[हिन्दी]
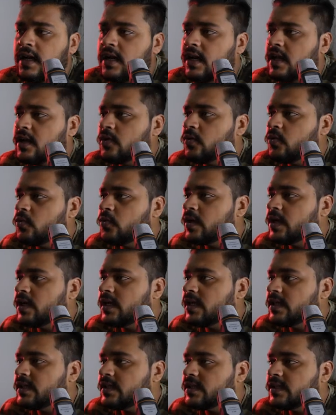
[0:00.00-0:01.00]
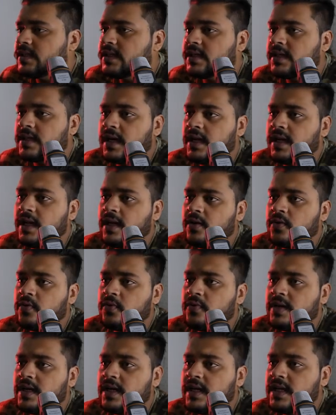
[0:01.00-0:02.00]
कलर ओवरले कलर
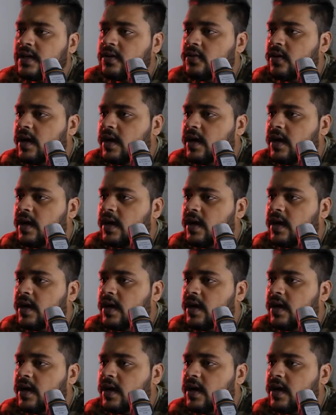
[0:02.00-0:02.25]
ओवरले